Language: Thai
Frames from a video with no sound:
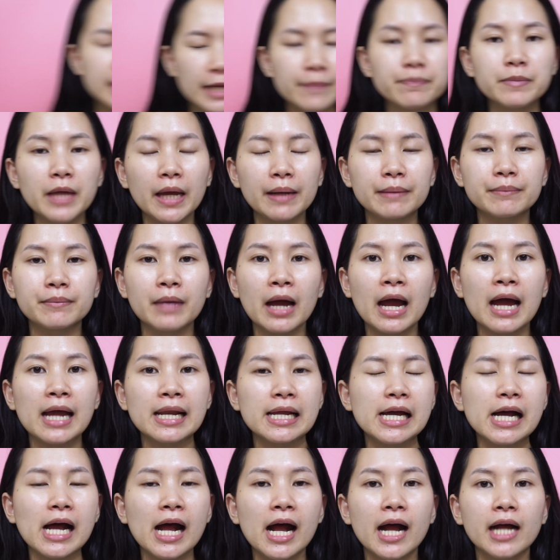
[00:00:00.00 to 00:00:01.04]
ปถัดมา
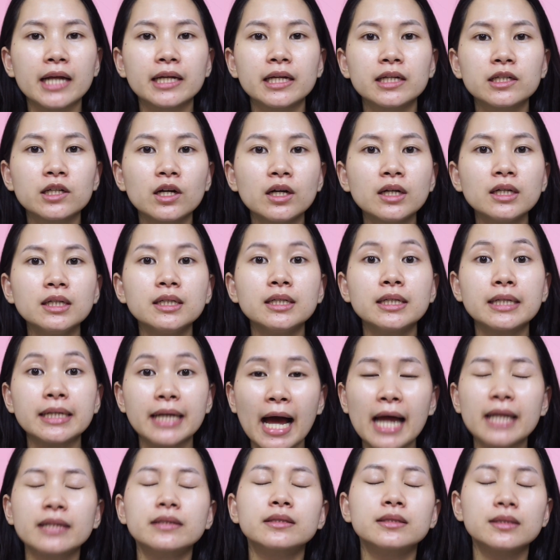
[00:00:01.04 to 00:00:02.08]
นะคะนั่นก็คือ
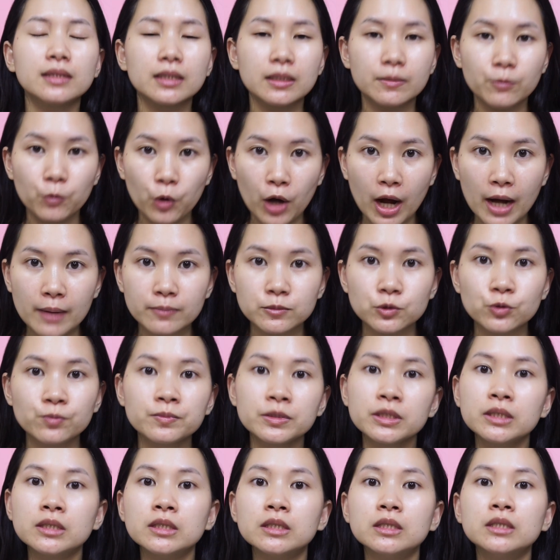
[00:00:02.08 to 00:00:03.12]
การเติมความชุ่ม
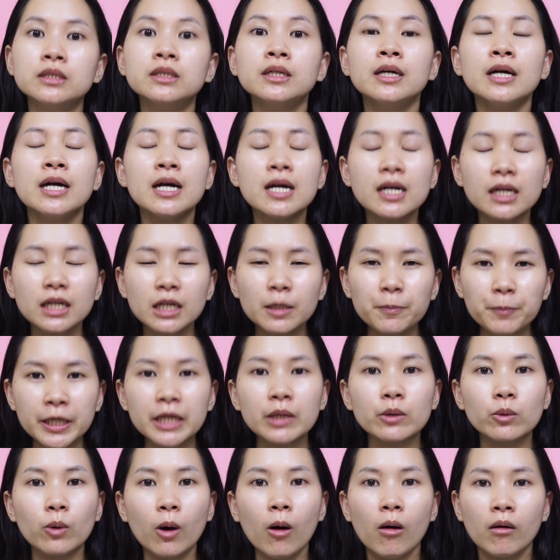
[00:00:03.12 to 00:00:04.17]
ชื้นคือผิ
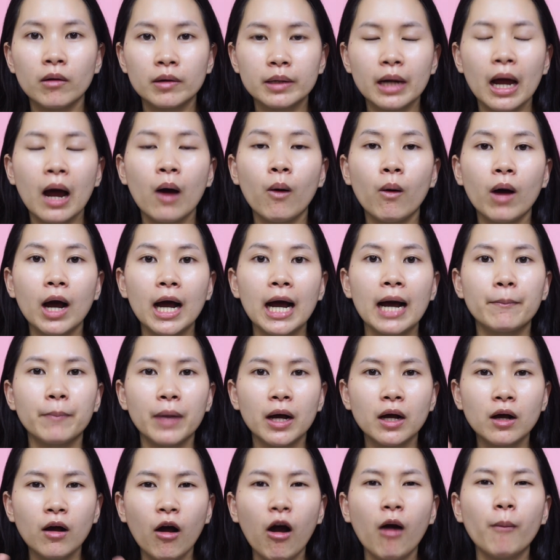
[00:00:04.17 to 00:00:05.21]
วของเราอะค่ะป
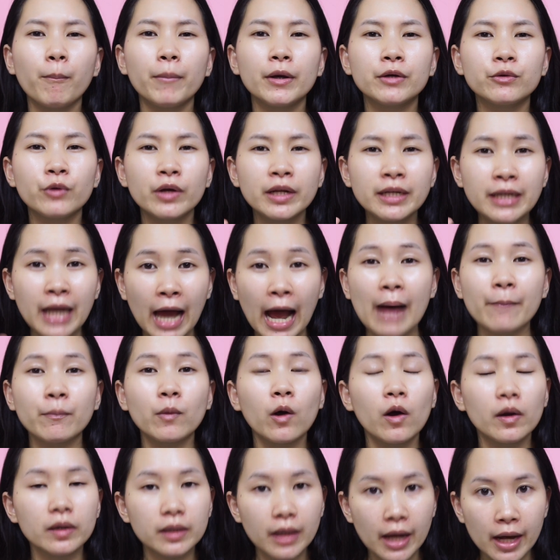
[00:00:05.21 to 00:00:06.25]
ระกอบไปด้วย
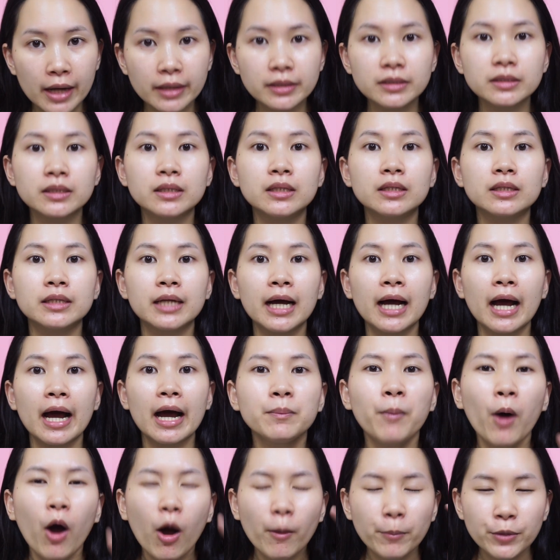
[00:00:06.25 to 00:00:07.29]
น้ำค่อนข้างเยอะนะคะ
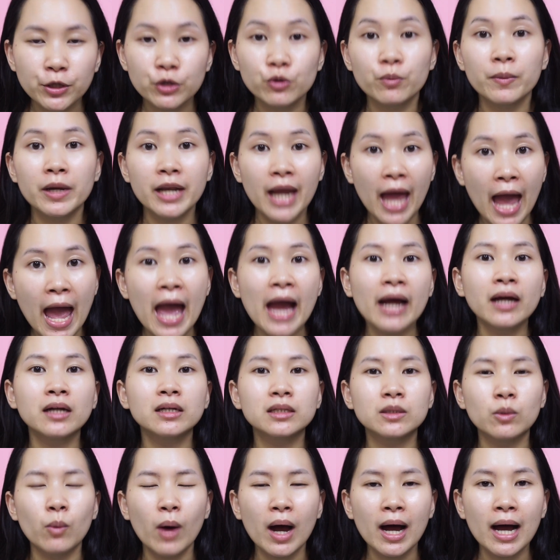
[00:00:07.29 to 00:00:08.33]
พอผิวมันแห้งห
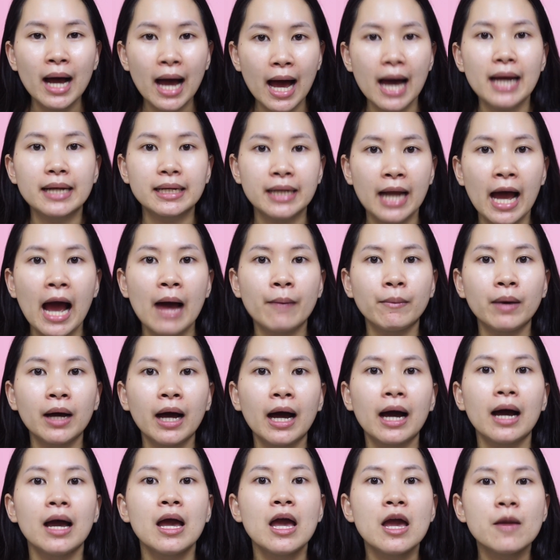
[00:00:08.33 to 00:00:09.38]
รือว่าขาดน้ำ
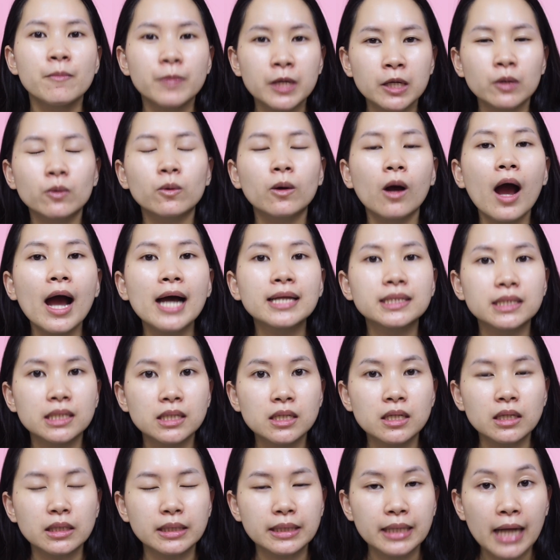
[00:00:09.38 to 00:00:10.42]
ค่ะผิวก็อาจจะ
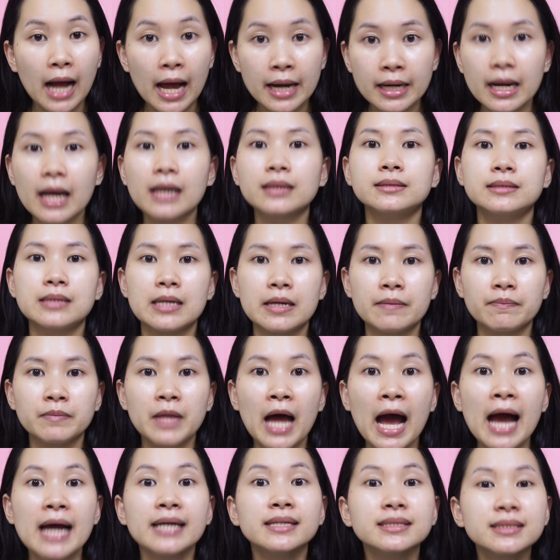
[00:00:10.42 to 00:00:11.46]
เกิดการอักเสบ
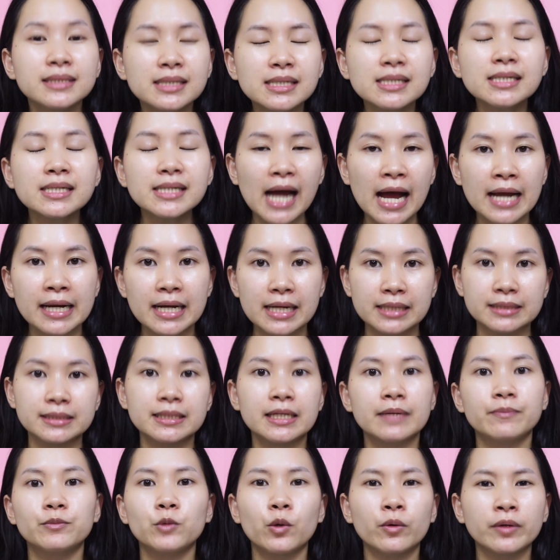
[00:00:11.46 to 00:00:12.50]
ได้ ซึ่งการอักเส
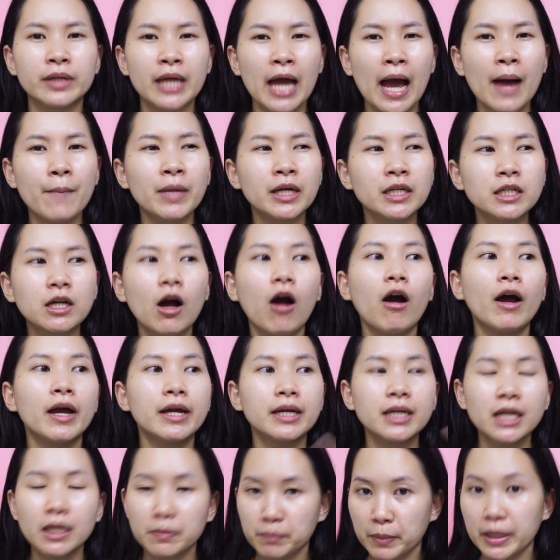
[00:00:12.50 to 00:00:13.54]
บตรงนี้มันก่อให้
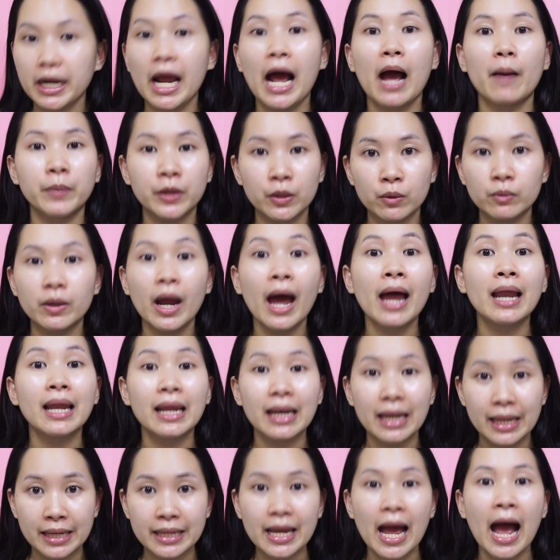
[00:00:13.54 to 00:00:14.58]
เกิดปัญหาผิวได้หลา
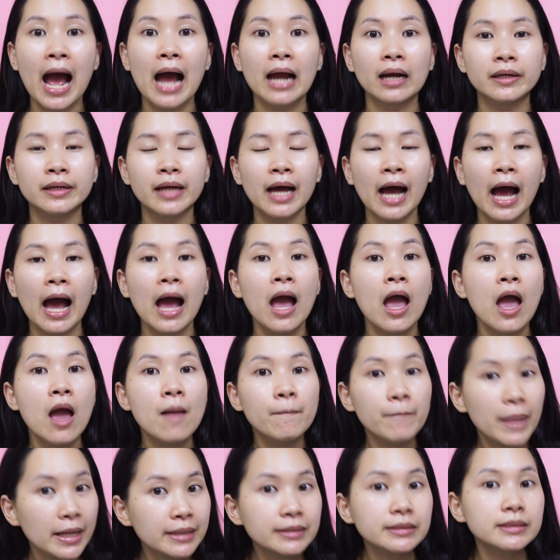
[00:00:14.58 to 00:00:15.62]
ย ๆอย่างเลยนะคะ
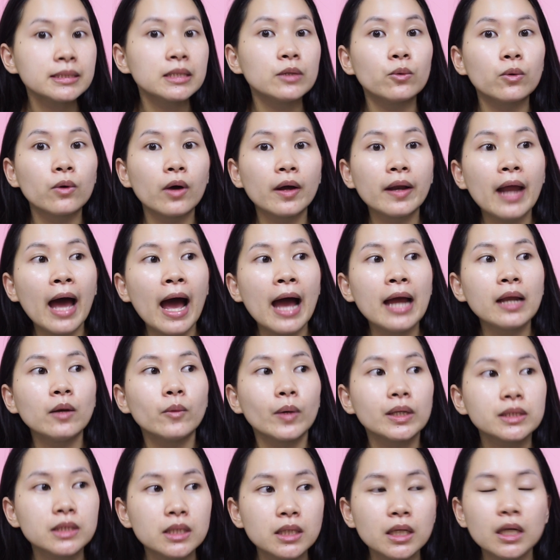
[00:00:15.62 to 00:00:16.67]
เป็นสิวก็ได้หรือ
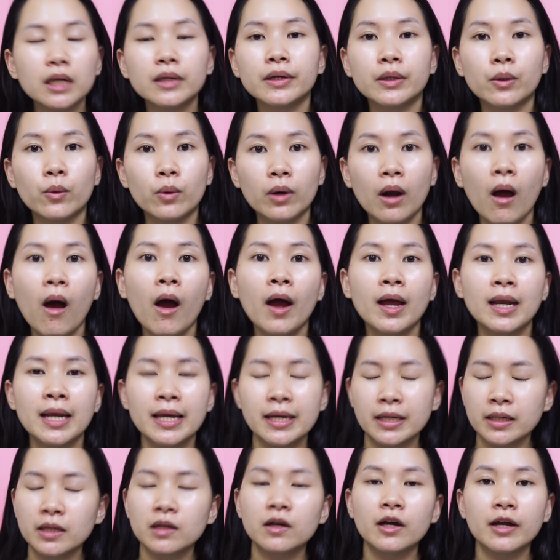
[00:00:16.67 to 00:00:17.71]
ว่าจะเกิดริ้วรอยอะไรอ
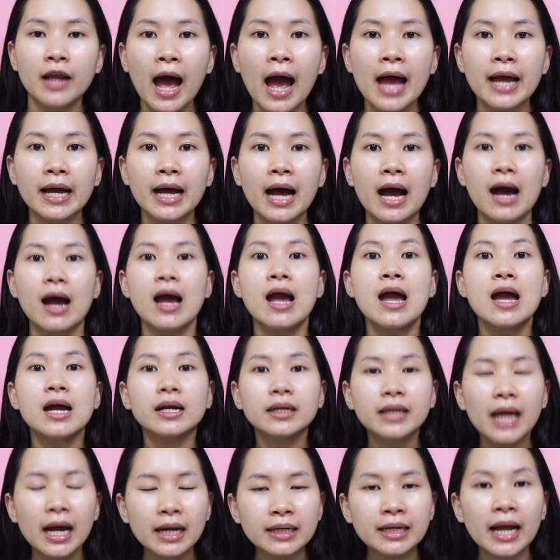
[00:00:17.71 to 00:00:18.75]
ย่างนี้ก็ได้ค่ะ
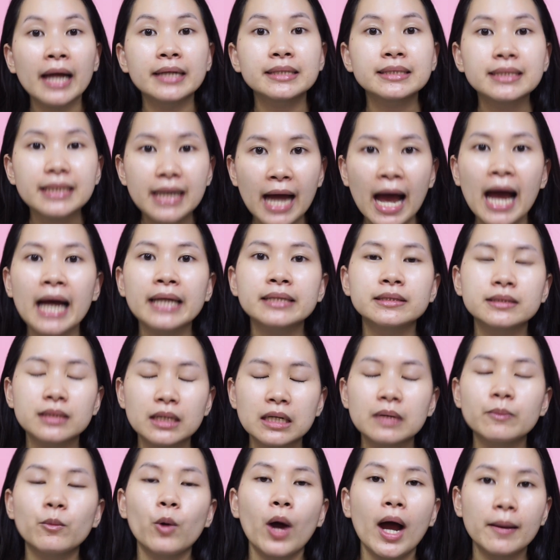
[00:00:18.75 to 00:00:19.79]
ดังนั้นการเติ
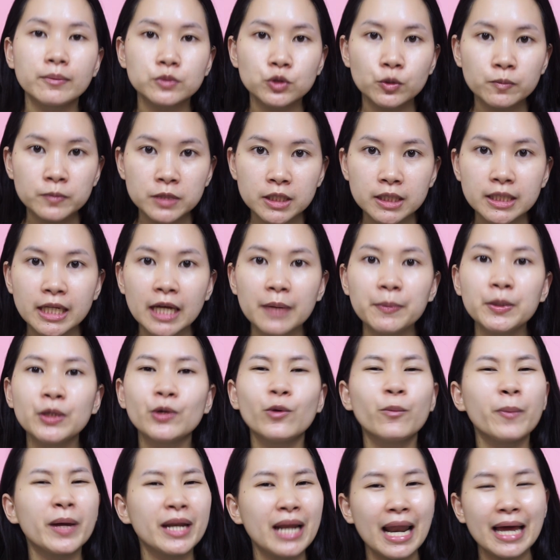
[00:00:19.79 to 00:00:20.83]
มความชุ่มชื้นให้ผิว
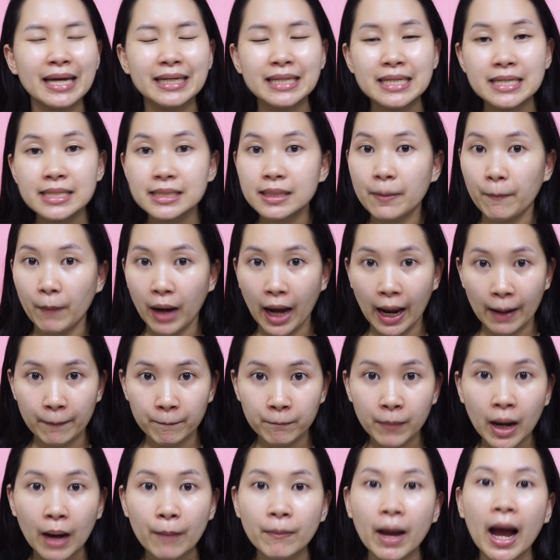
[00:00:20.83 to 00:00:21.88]
เป็นอะไรที่สำคัญ
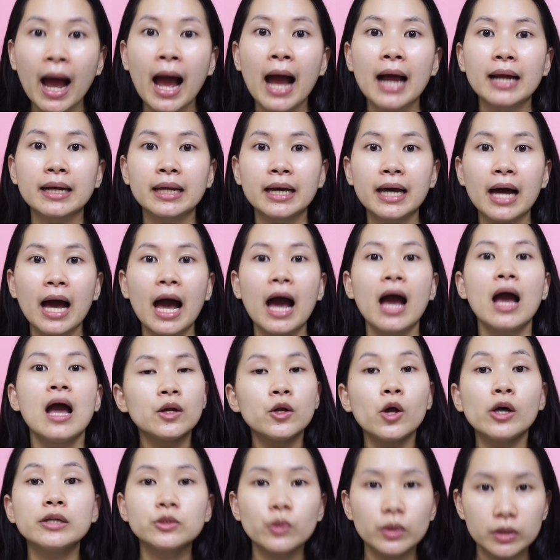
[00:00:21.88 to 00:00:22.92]
มากๆนะคะ โด
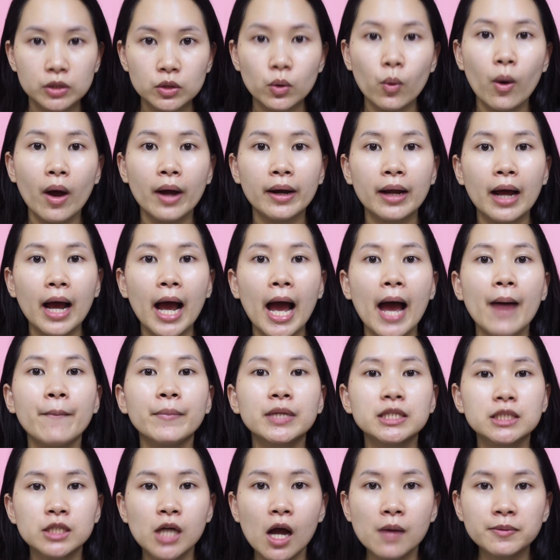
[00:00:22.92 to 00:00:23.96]
ยส่วนตัวนะคะเม
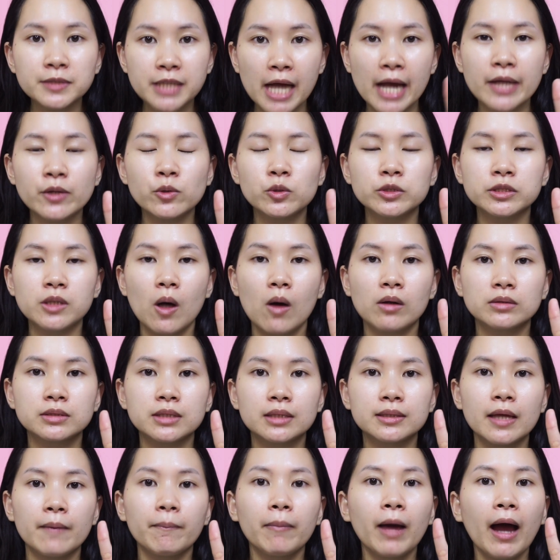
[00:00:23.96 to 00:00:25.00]
ย์จะชอบใช้อยู่ 2 ส
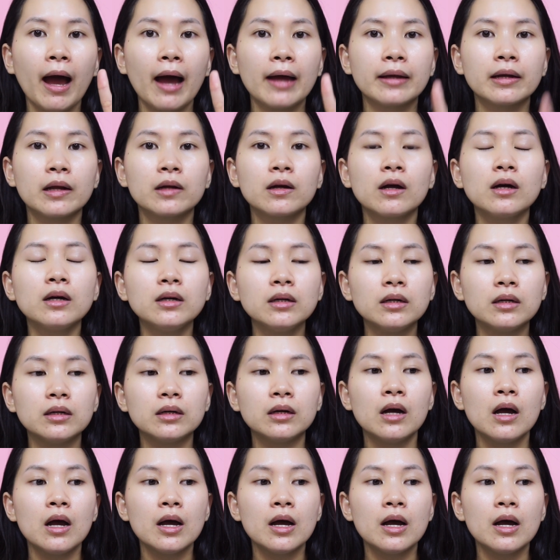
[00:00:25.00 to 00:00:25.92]
เต็ปค่ะนั่นก็คือ